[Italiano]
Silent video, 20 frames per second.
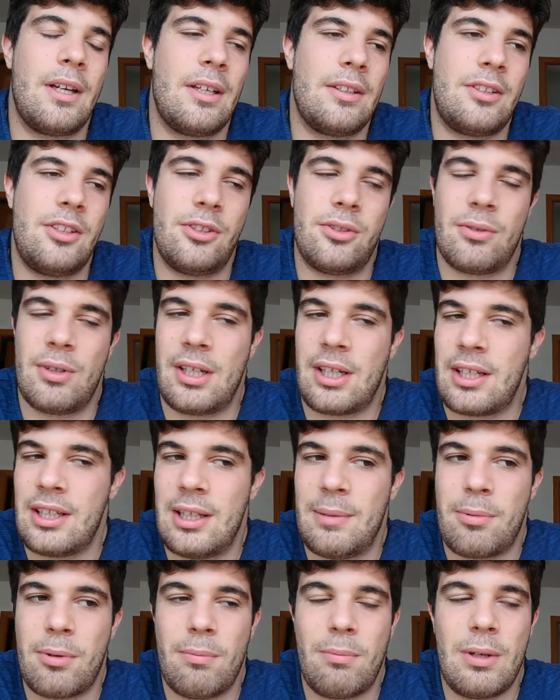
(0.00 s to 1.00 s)
ci sono anche dei
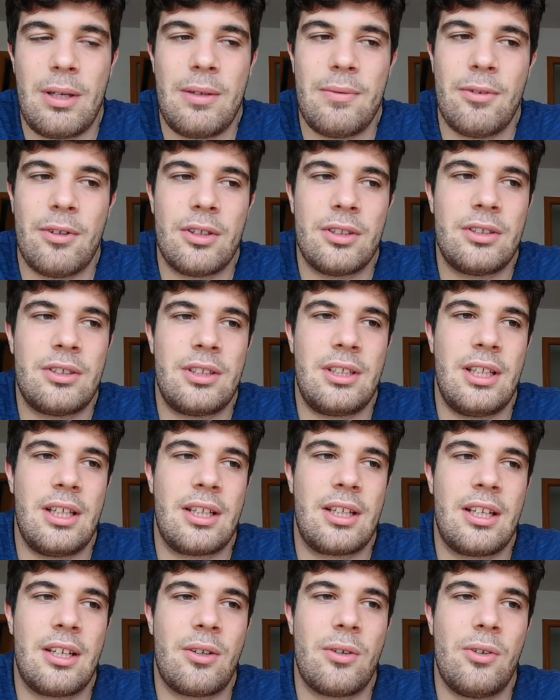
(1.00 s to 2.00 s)
problemi vostri,
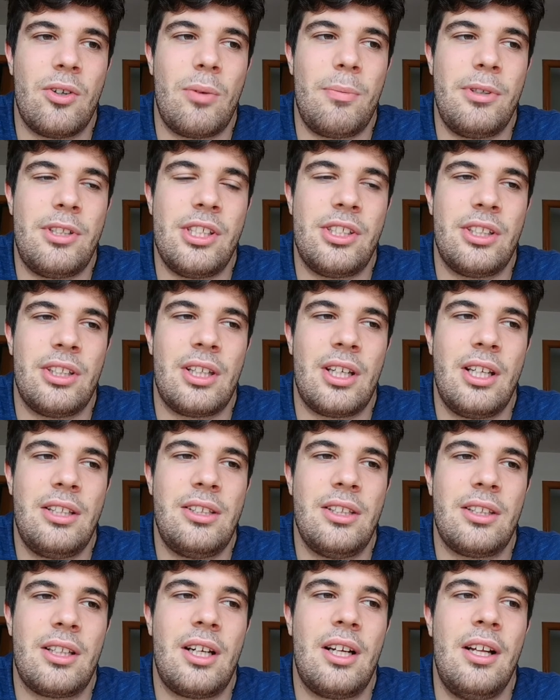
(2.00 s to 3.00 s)
anche economici, eccetera,
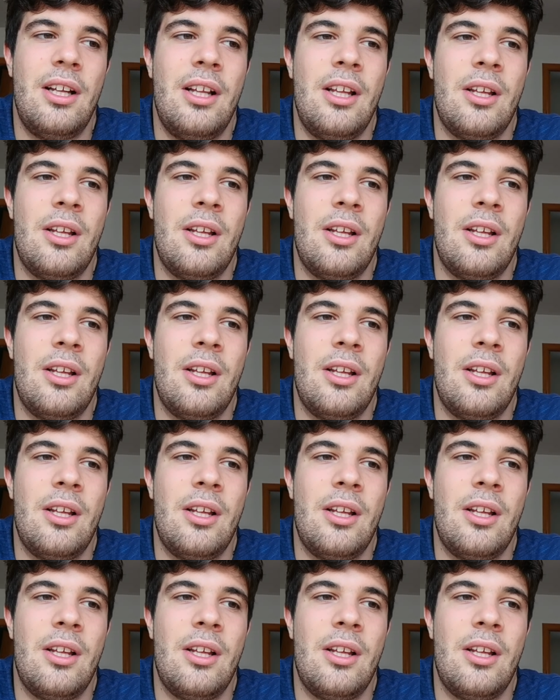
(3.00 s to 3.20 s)
eccetera.